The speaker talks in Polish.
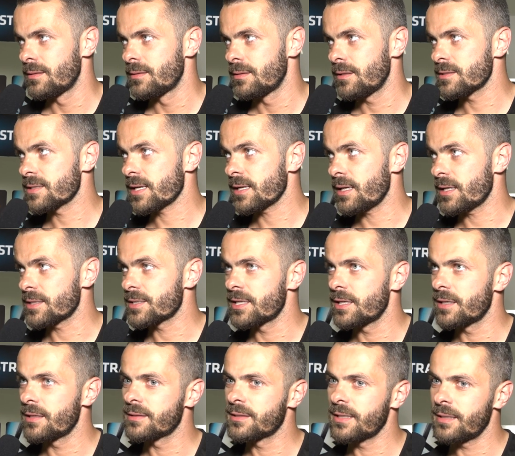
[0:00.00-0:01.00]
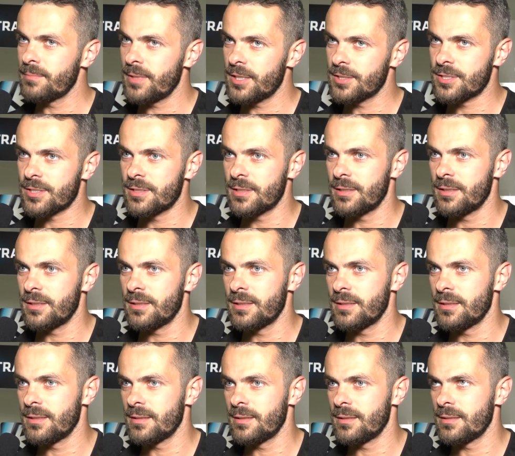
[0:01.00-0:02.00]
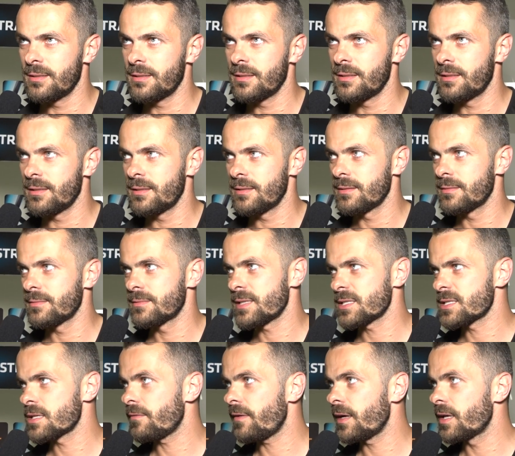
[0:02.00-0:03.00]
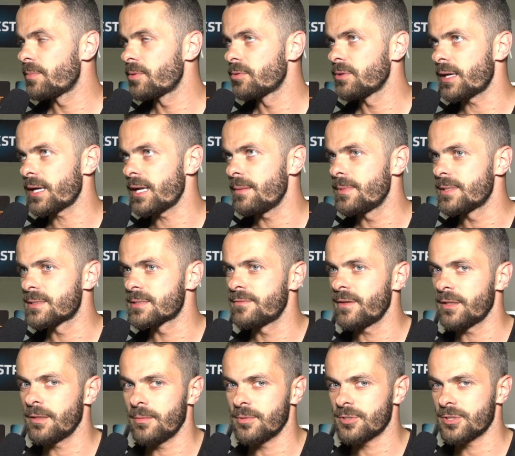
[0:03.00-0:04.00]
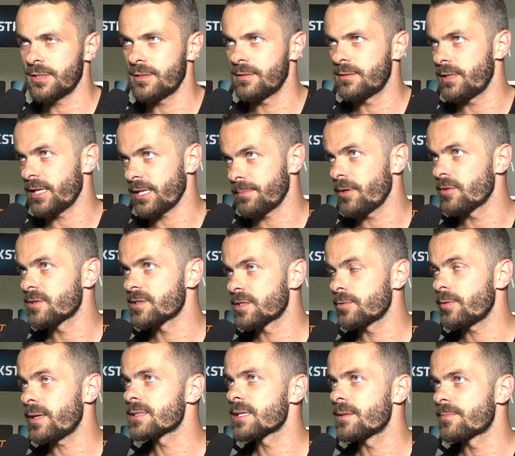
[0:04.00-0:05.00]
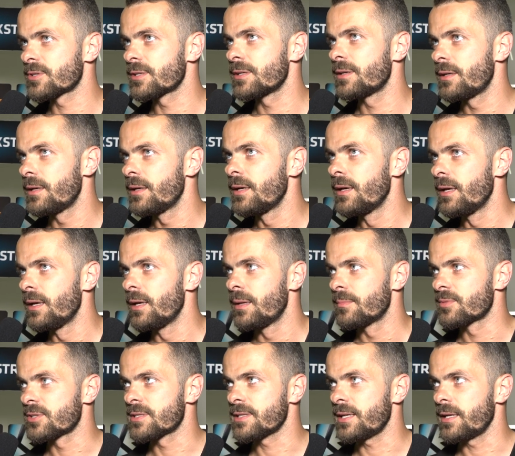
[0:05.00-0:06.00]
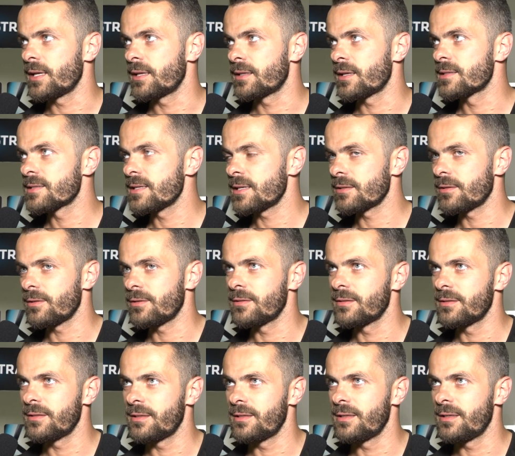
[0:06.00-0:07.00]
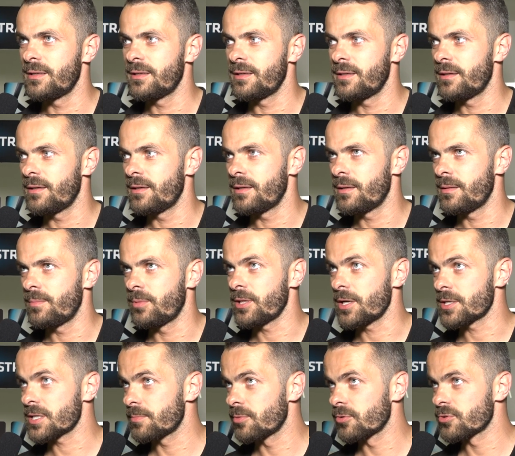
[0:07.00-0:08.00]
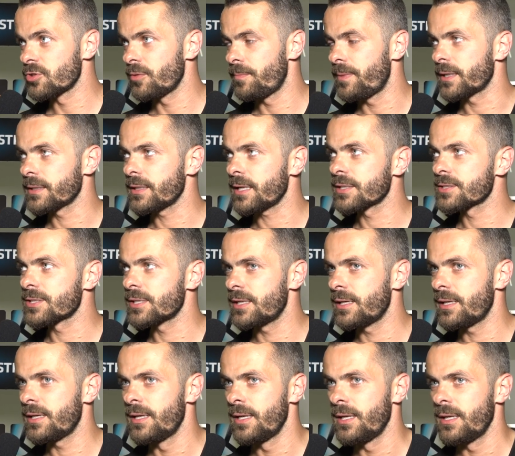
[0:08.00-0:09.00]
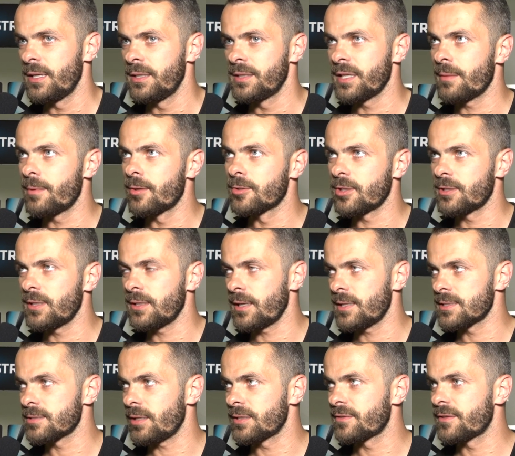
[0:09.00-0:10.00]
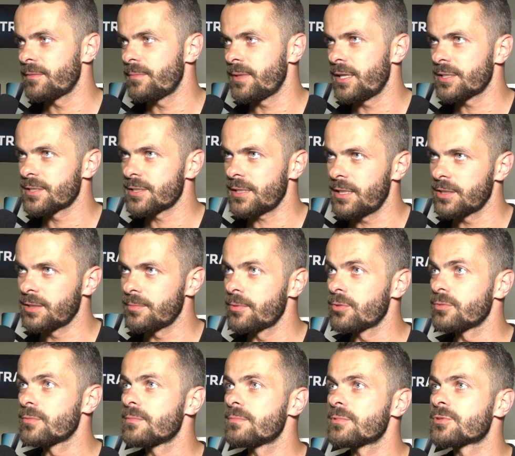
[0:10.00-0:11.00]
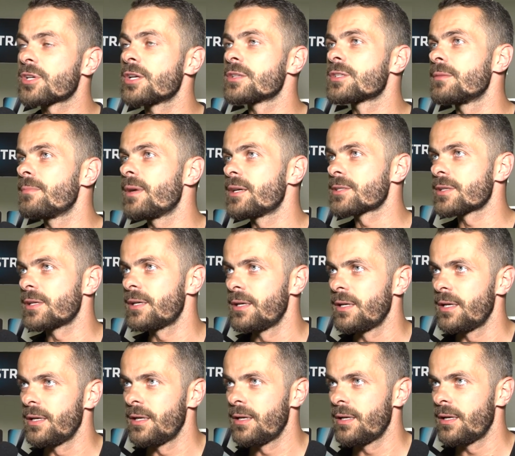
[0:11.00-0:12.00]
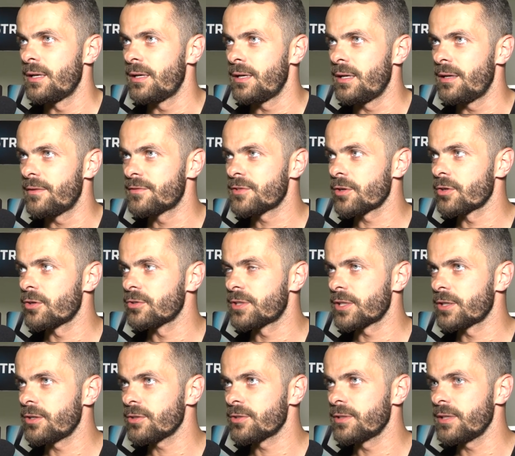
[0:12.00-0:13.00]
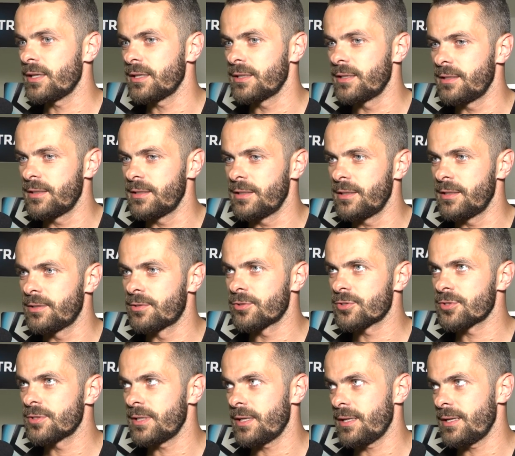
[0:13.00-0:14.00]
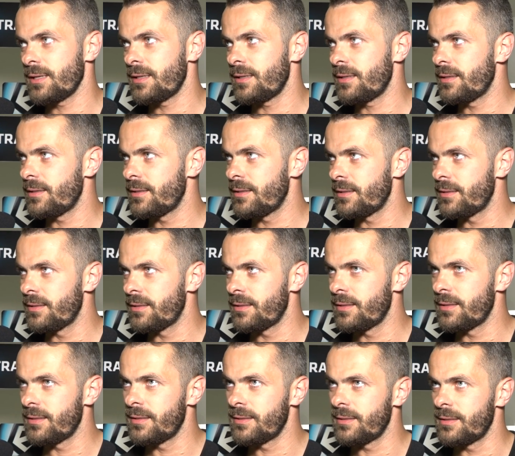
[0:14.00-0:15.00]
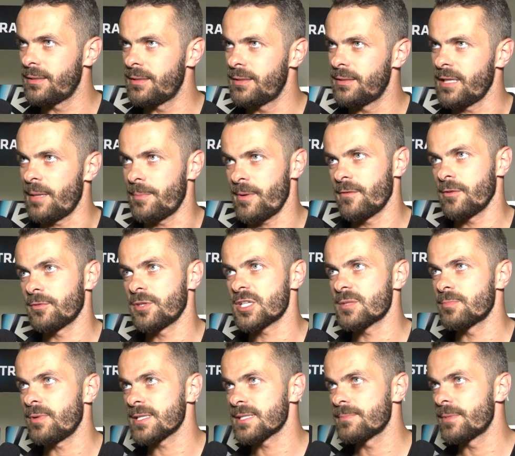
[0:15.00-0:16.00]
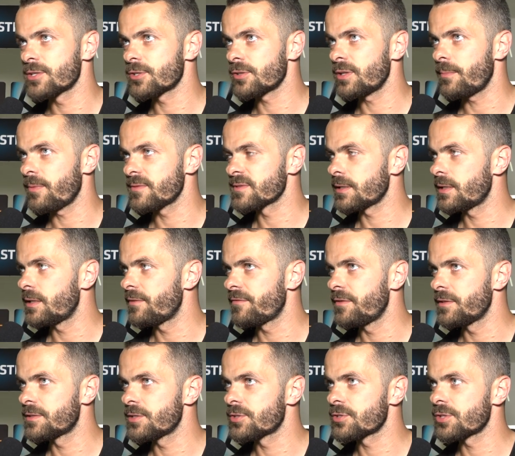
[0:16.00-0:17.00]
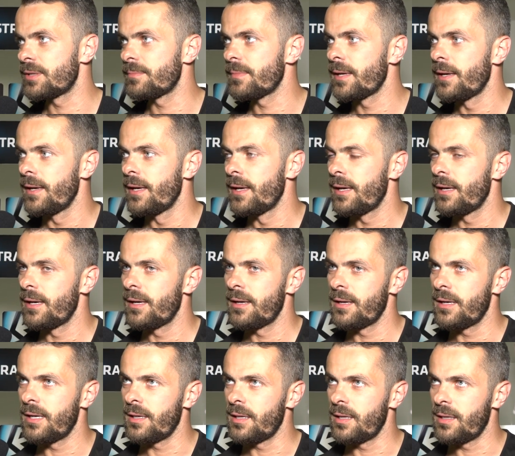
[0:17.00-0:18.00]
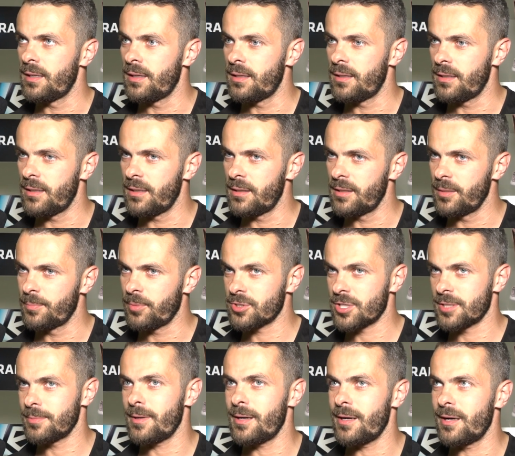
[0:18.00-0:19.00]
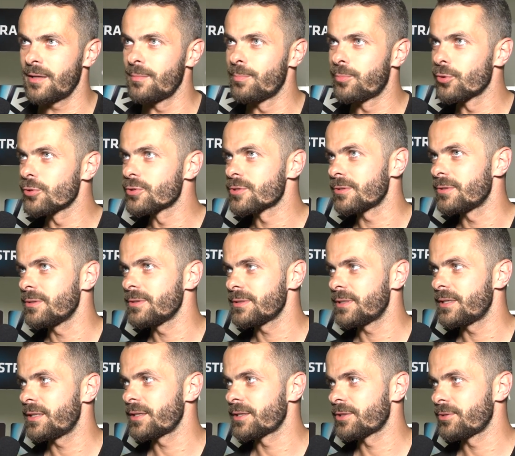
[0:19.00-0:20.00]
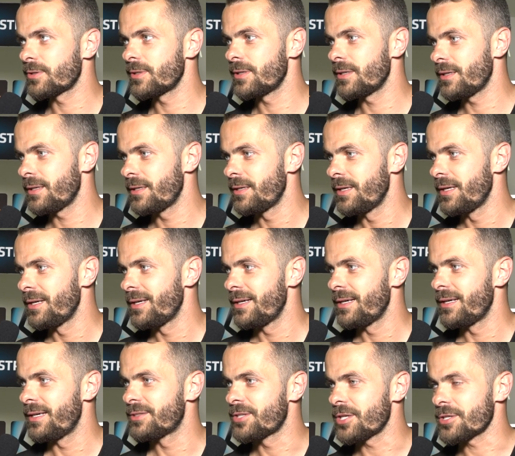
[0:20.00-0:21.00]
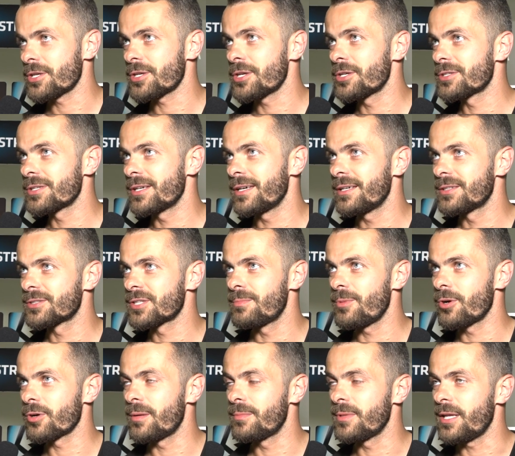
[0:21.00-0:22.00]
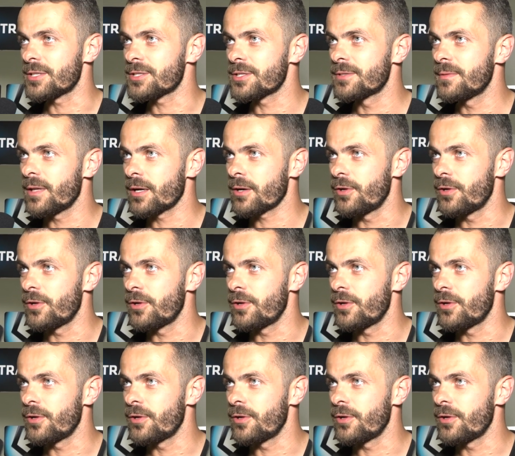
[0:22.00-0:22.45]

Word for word: No zgadza się, ten mecz e, zdecydowanie był na remis. Wiadomo, że Lech miał sytuację przy, przy stanie 1-0, e, bodajże był słupek. także nie był to dla nas łatwy mecz, ale to był trzeci mecz e, w ciągu tygodnia i, i drużyna e, na pewno też była zmęczona pod względem fizycznym e, i potrzebowała impulsu, e, który cieszę się, że, że mogłem dać na